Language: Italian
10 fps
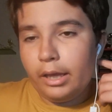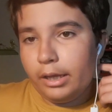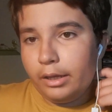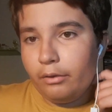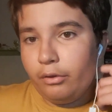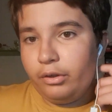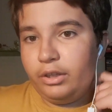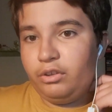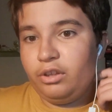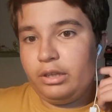e eh,
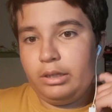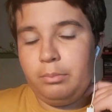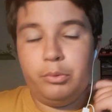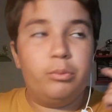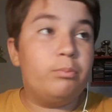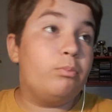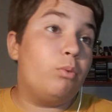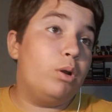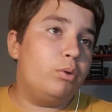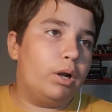chi segna di più,
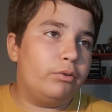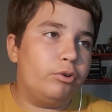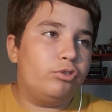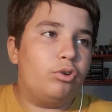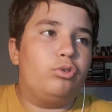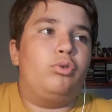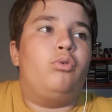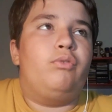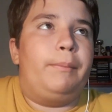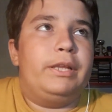quello è un altro discorso.
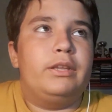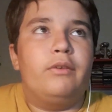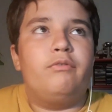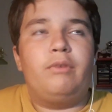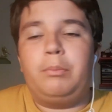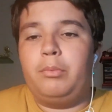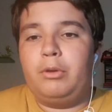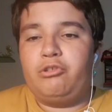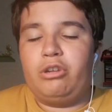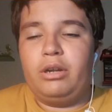Ovviamente fa più
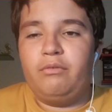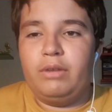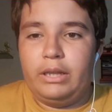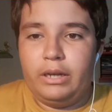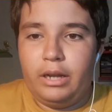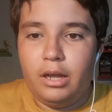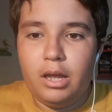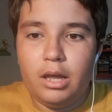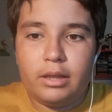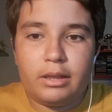piacere vedere
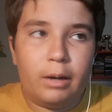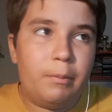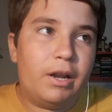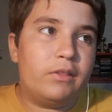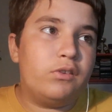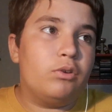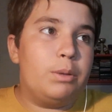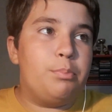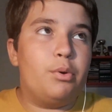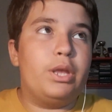delle belle
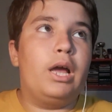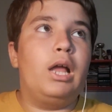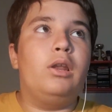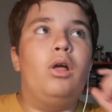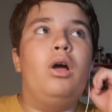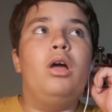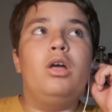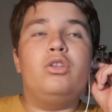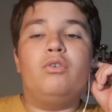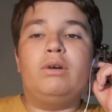azioni. Poi al
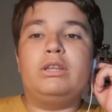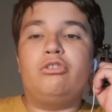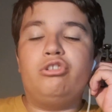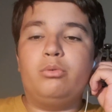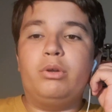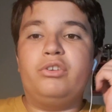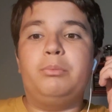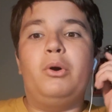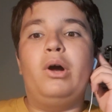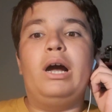95
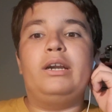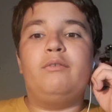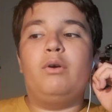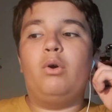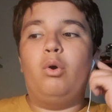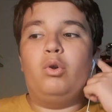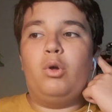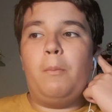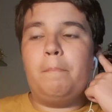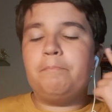arriva un
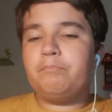gol